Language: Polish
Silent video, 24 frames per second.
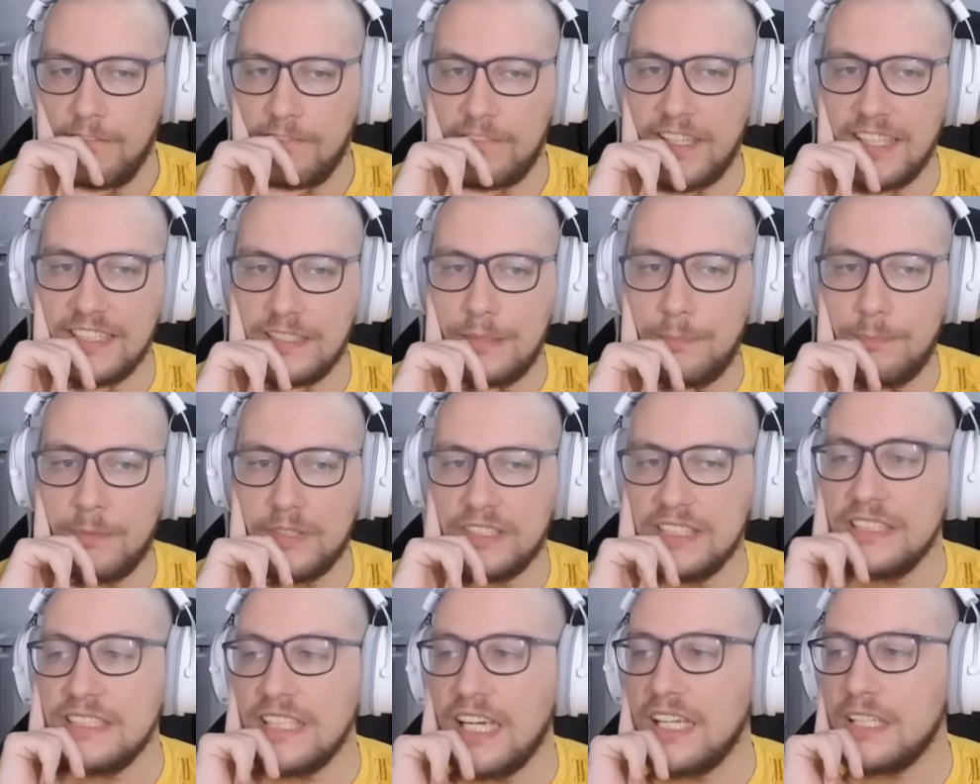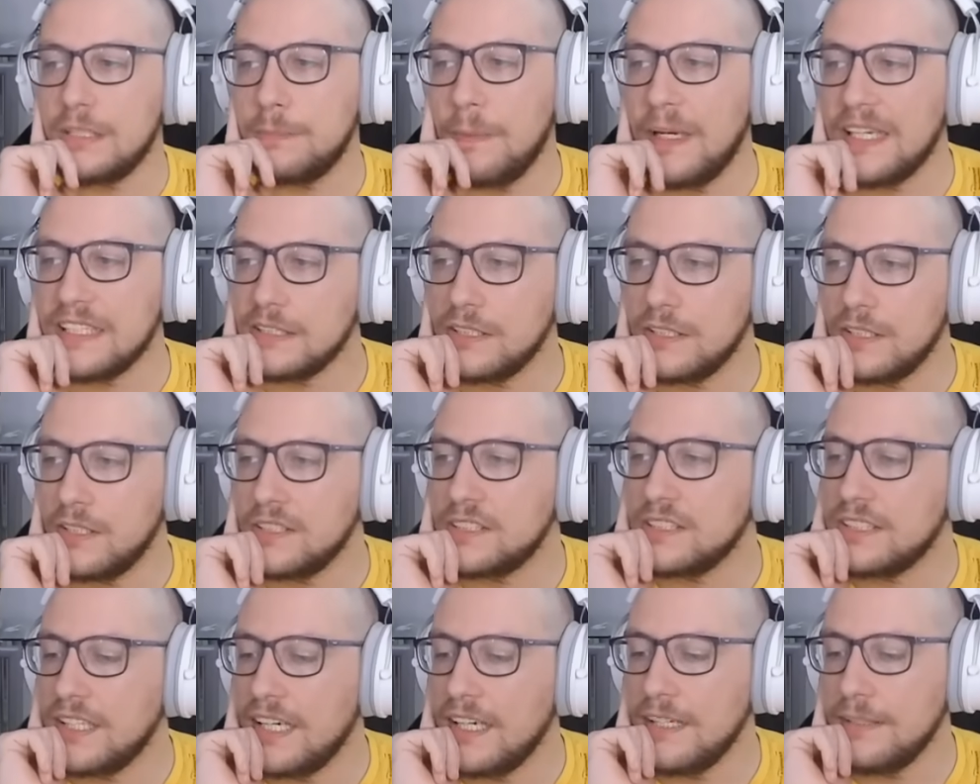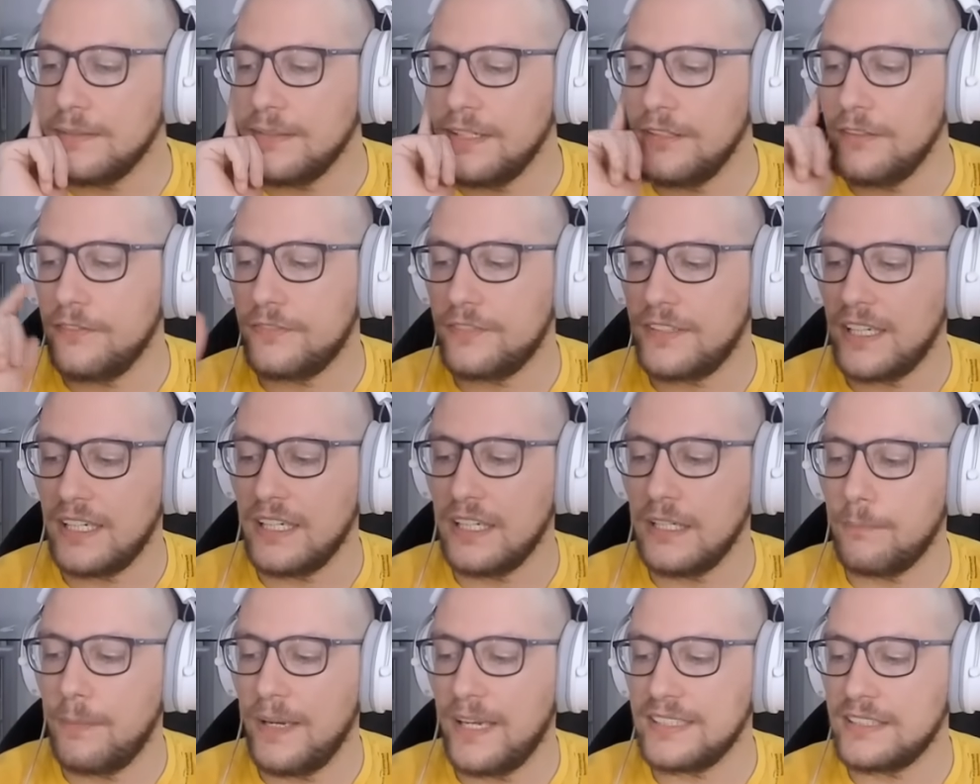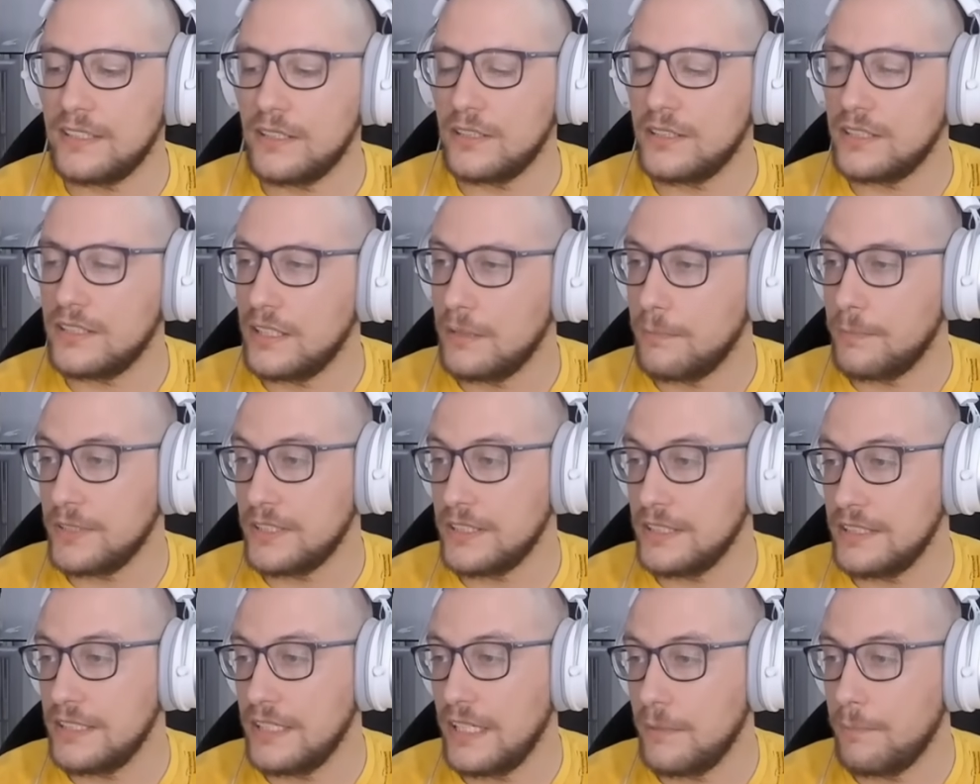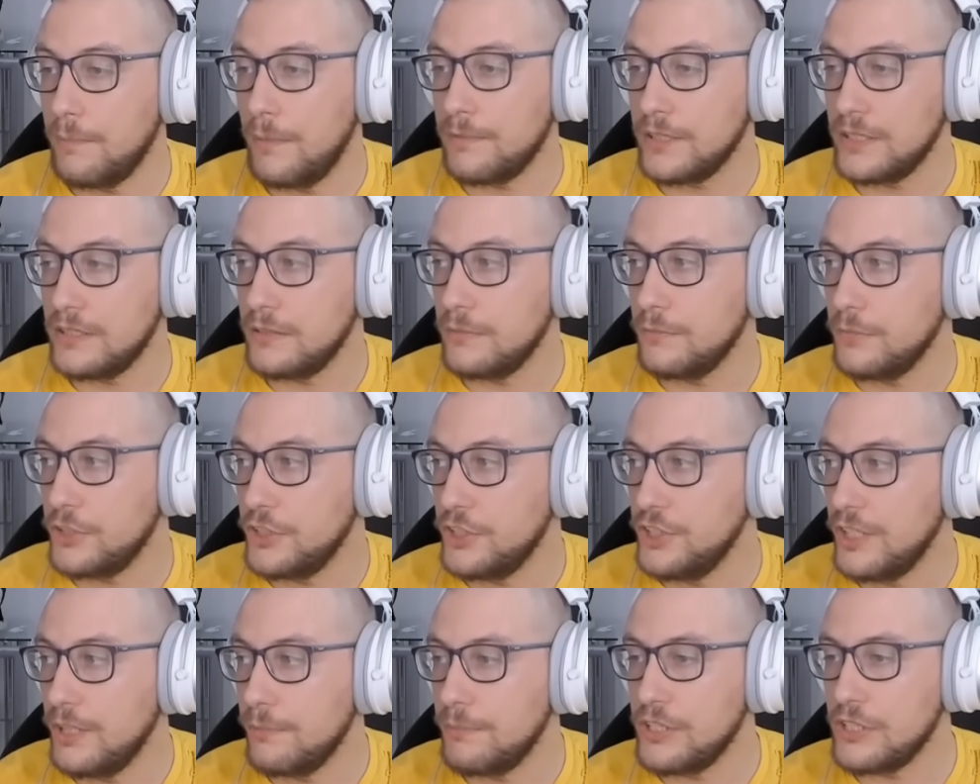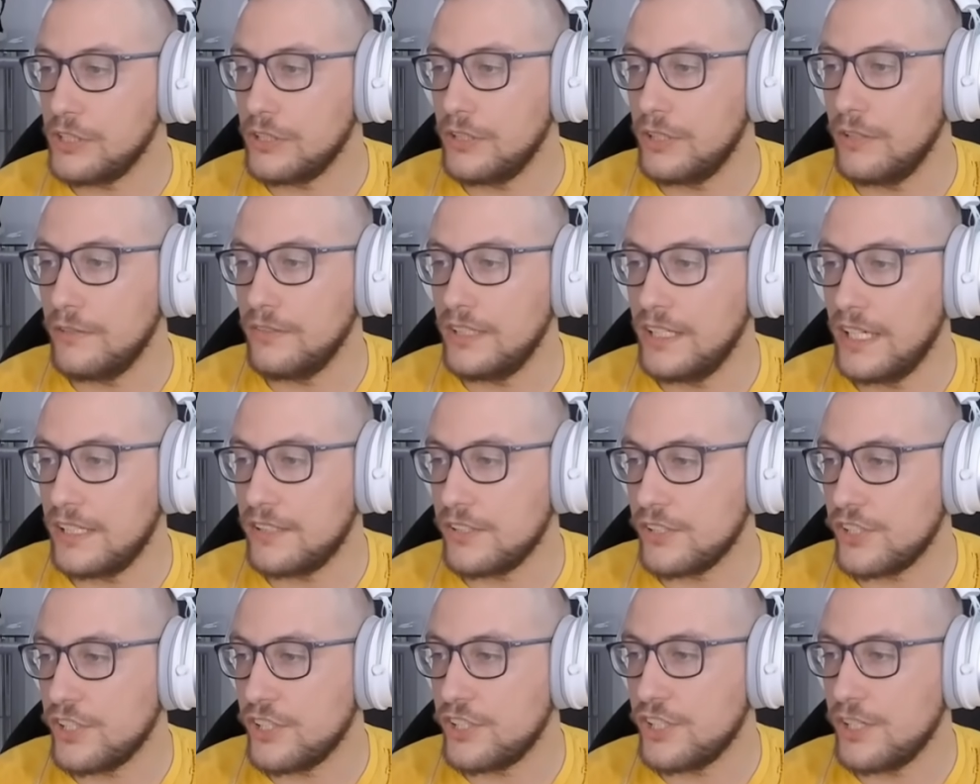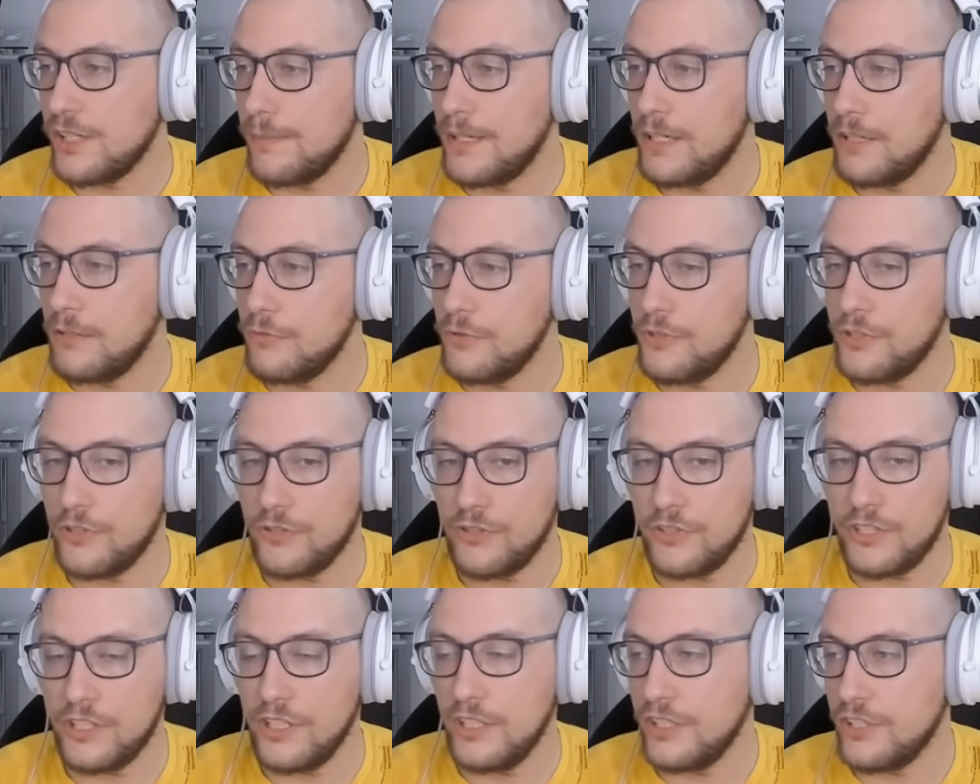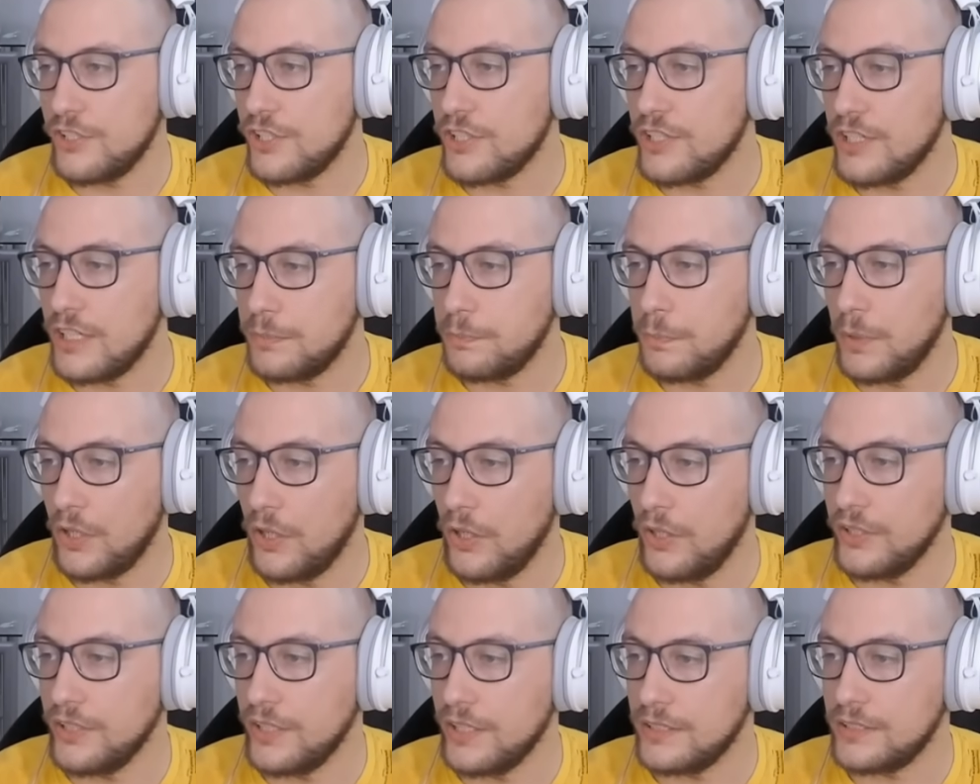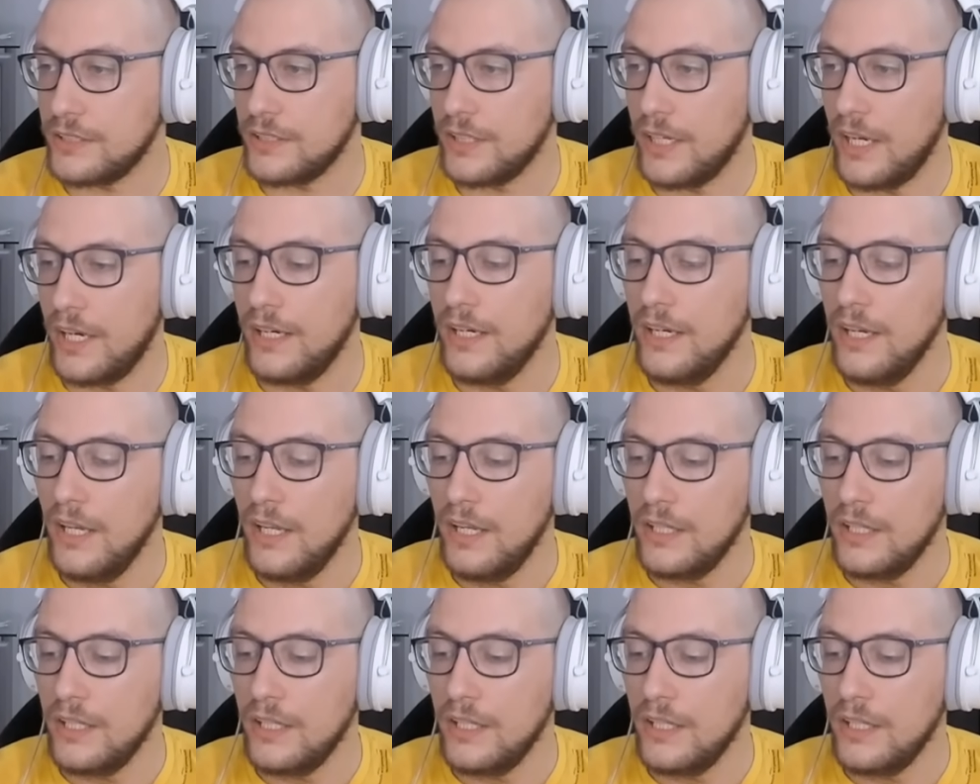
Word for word: Więc pozycja jest bardzo ostra i w takich bardzo ostrych pozycjach po prostu musicie być gotowi na to, że trzeba usiąść i liczyć na spokojnie, co nie?